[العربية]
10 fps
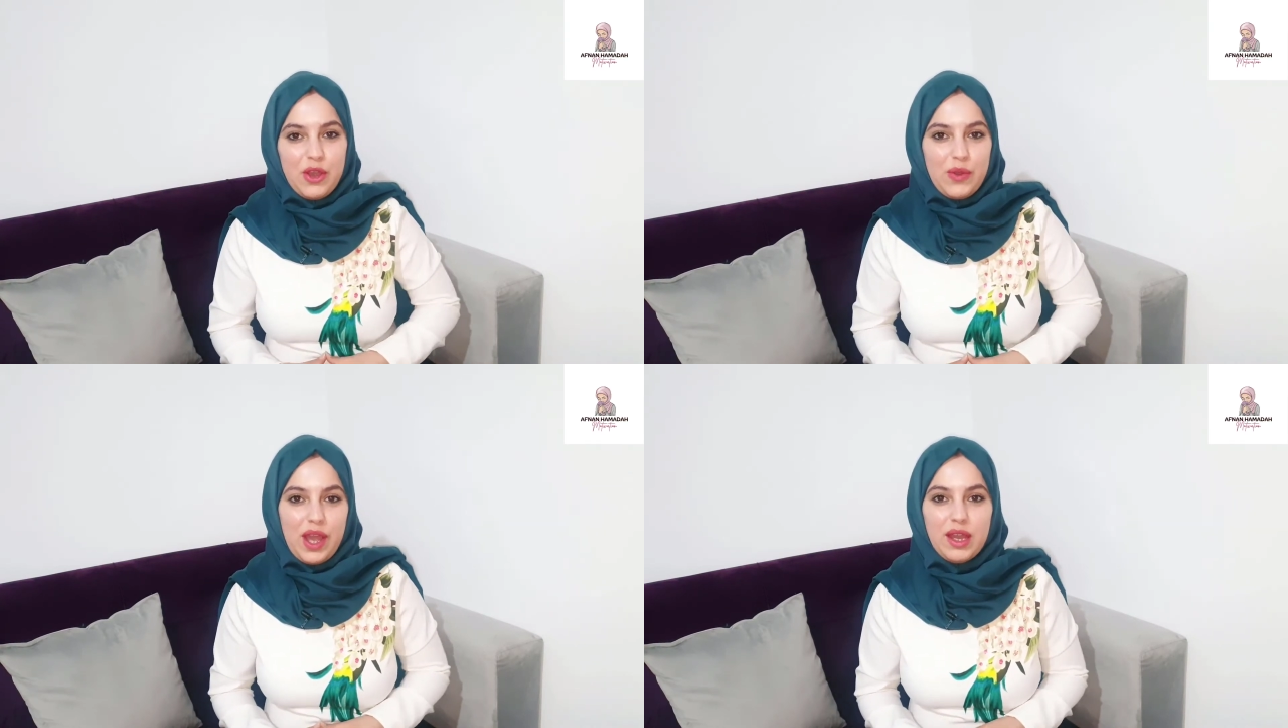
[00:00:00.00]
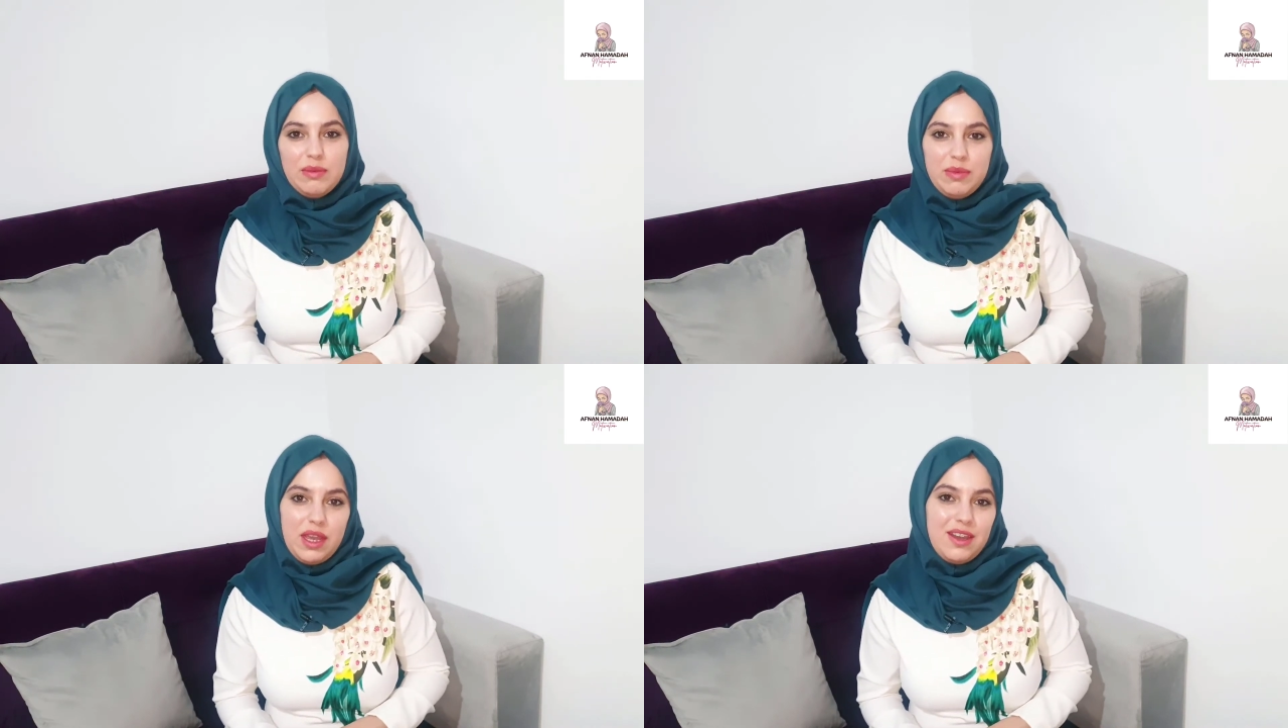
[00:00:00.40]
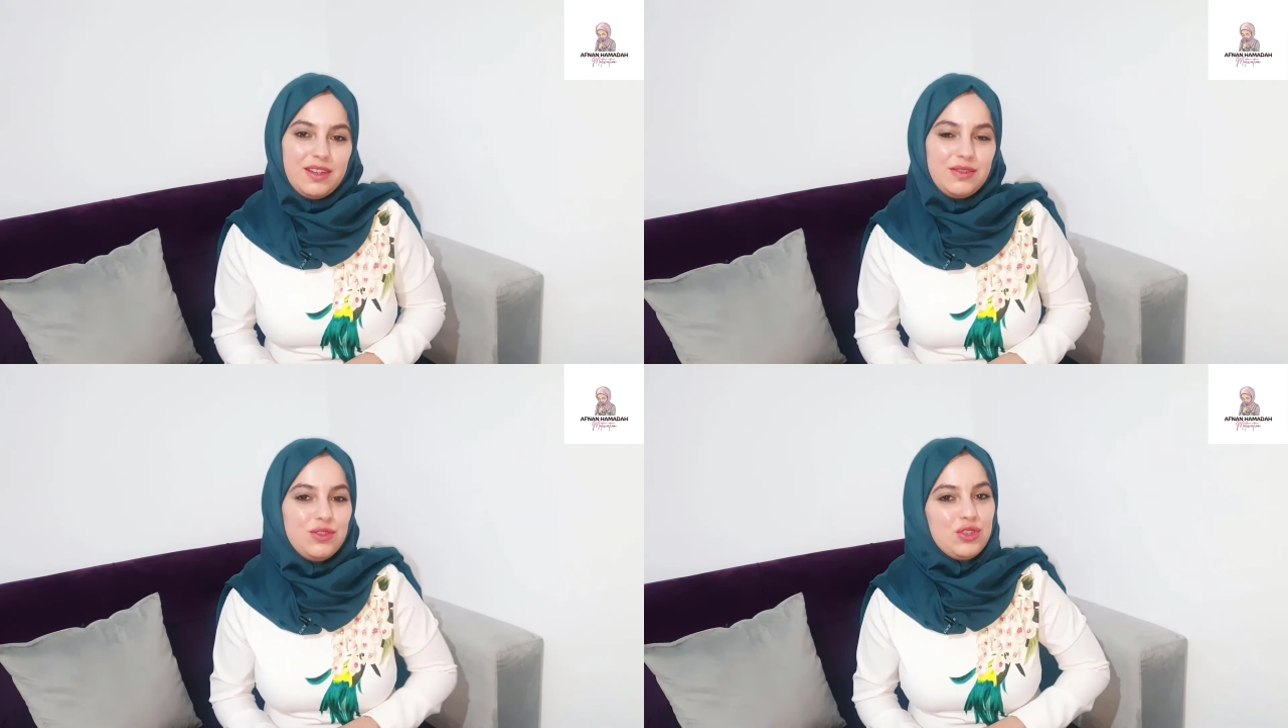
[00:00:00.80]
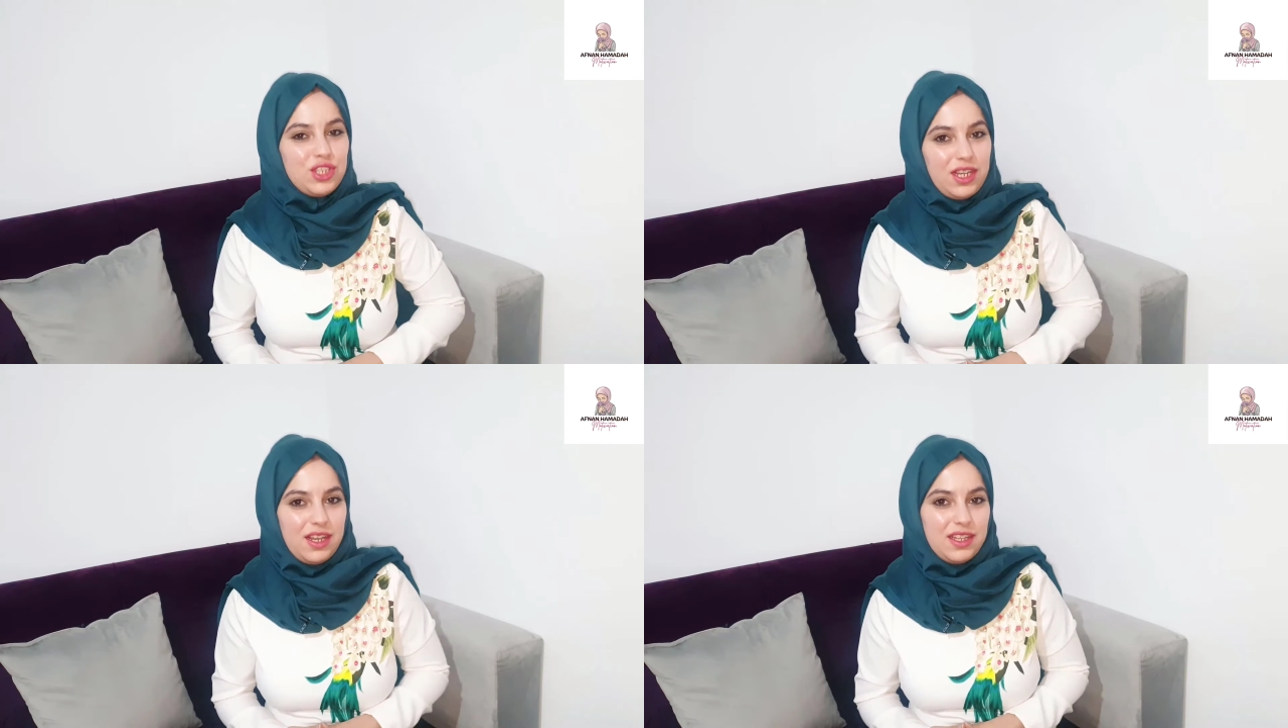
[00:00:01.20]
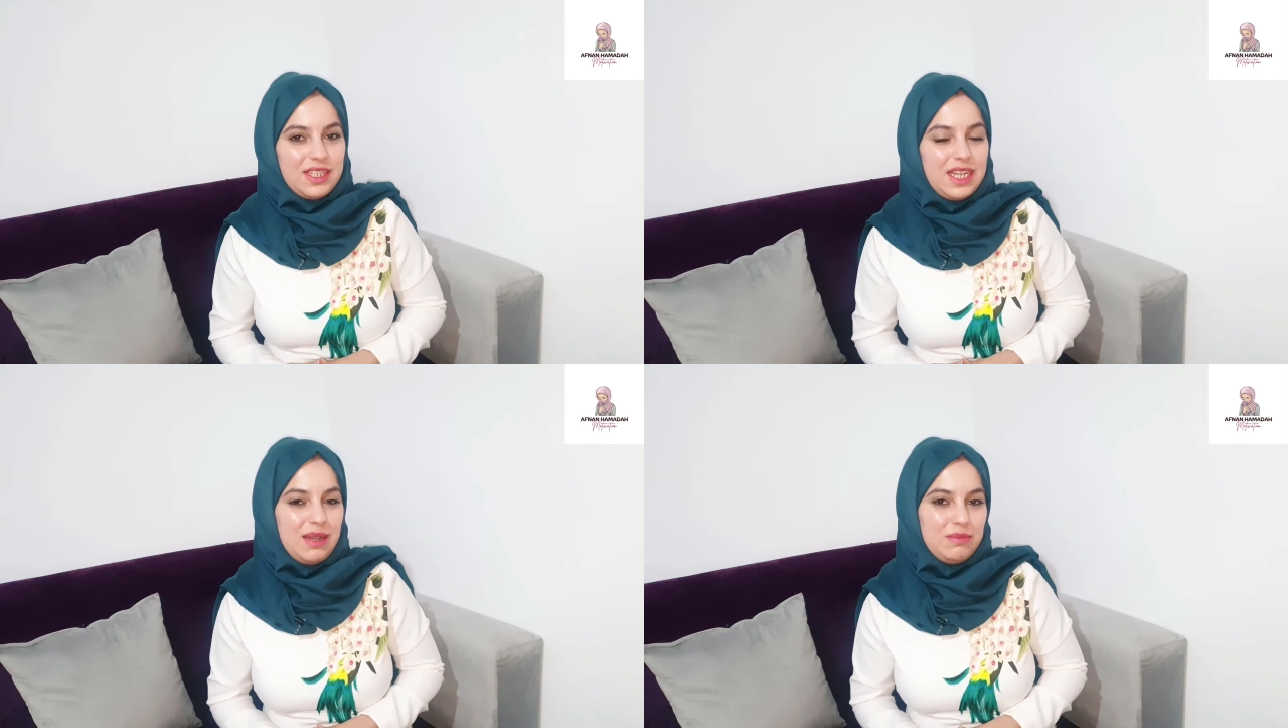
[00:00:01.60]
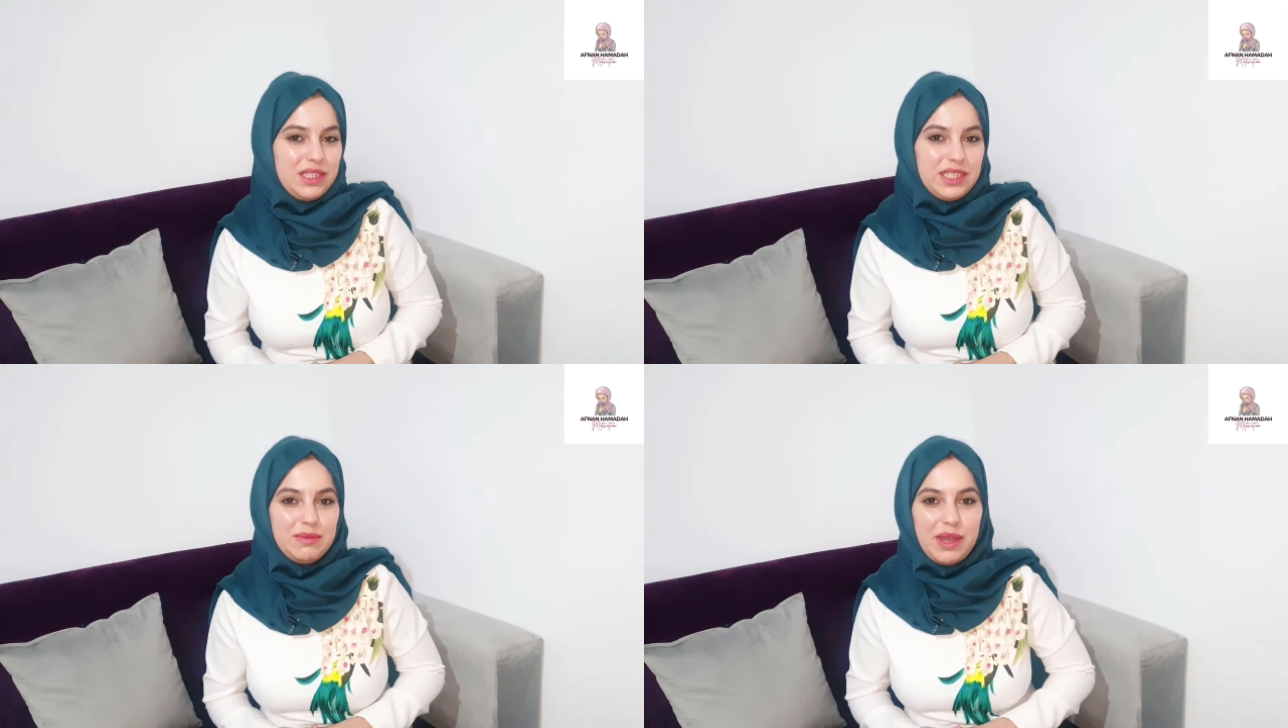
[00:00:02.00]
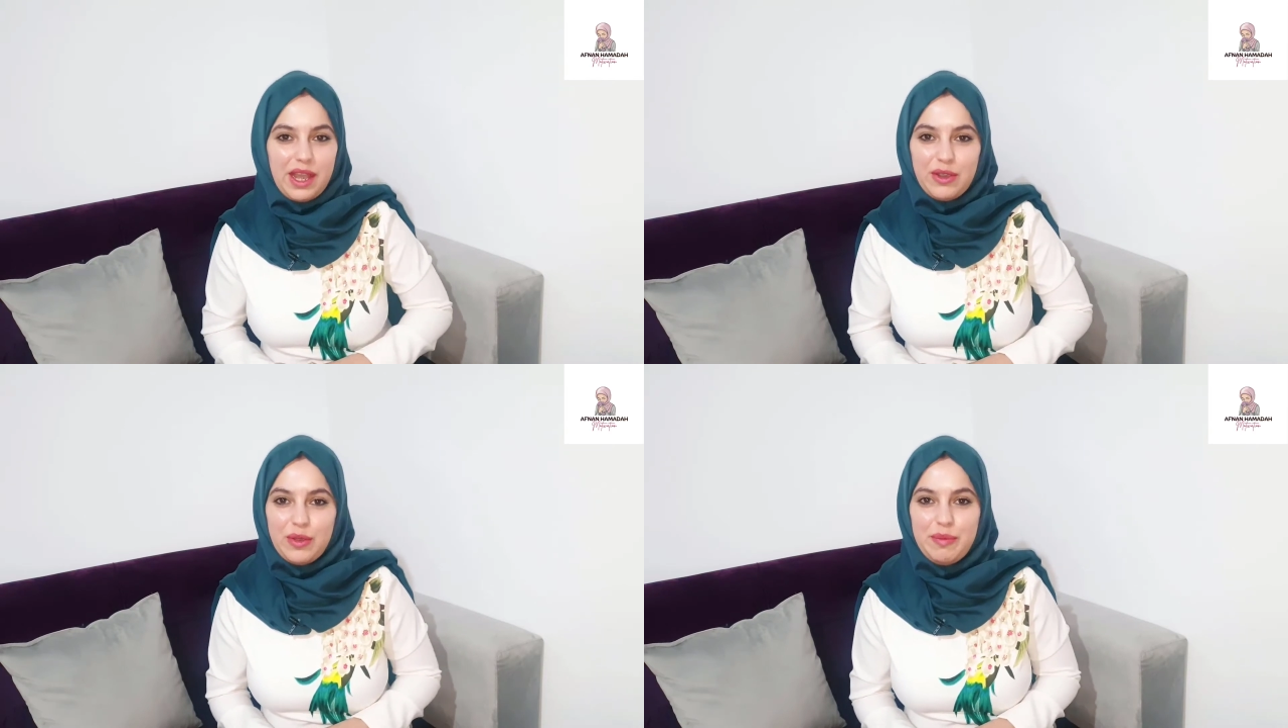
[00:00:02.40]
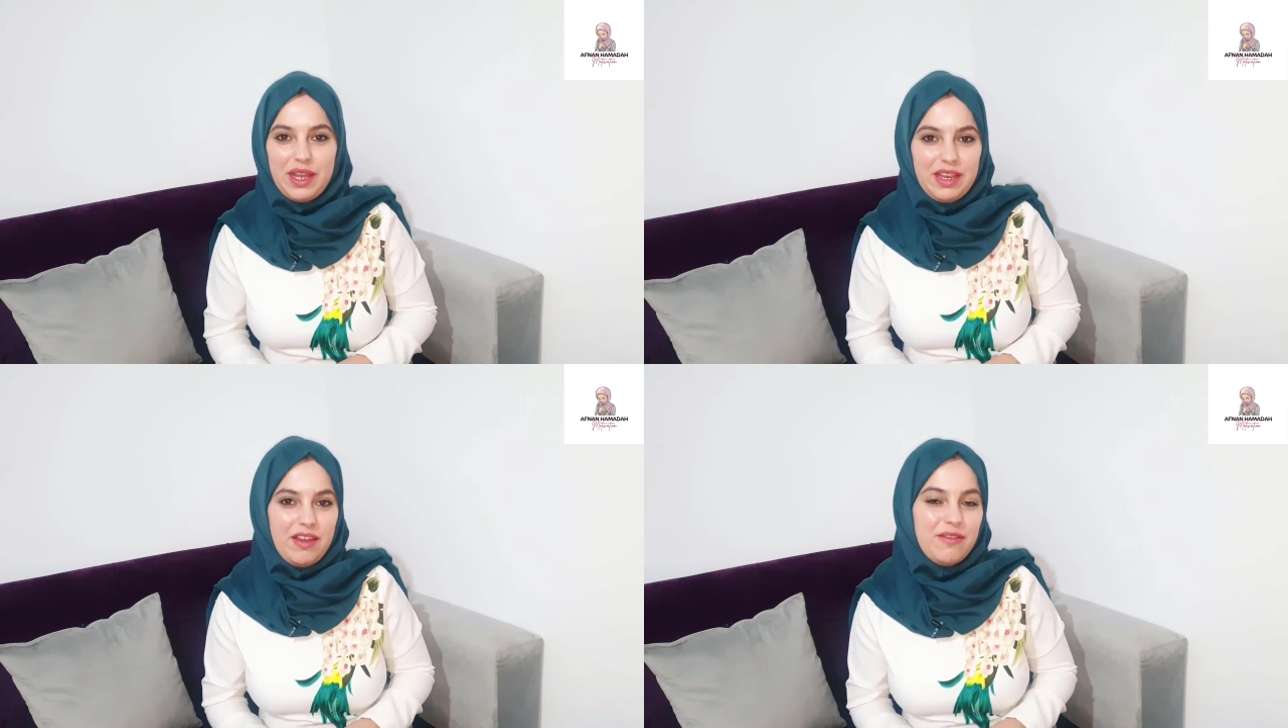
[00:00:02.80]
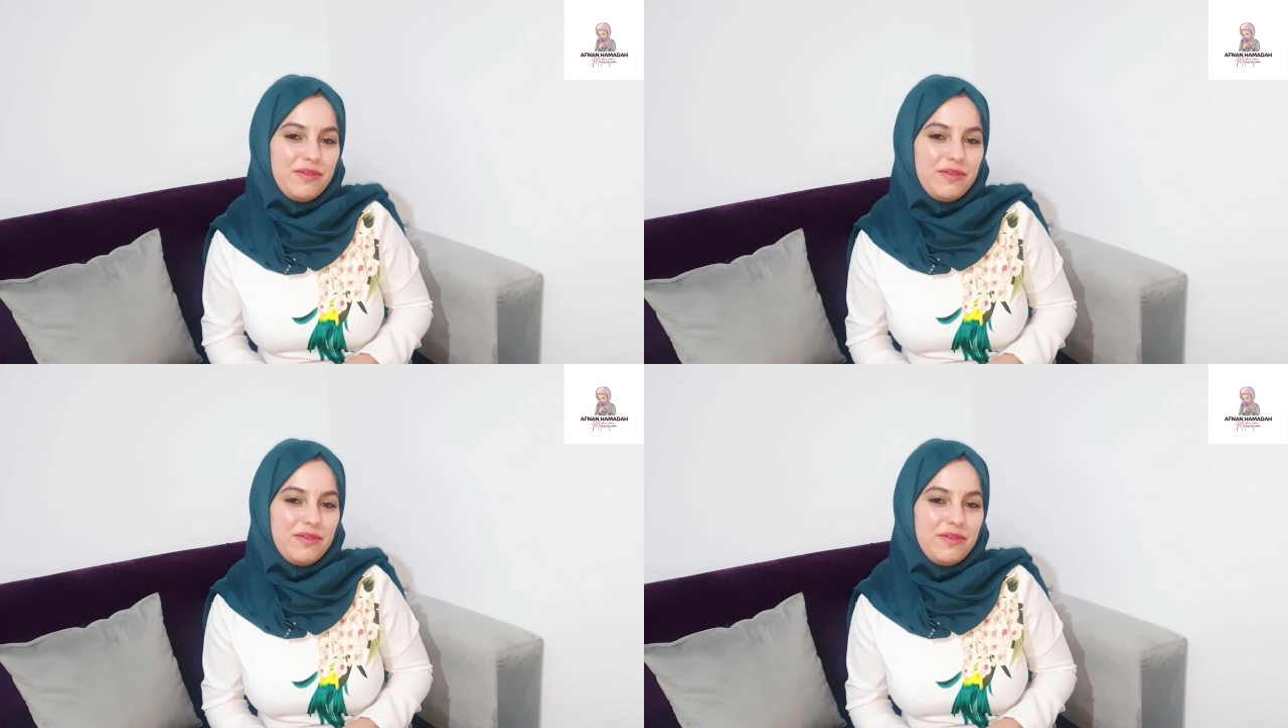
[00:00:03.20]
وحابة أعرف شو الشغلات اللي عم بتصير معاكم هلأ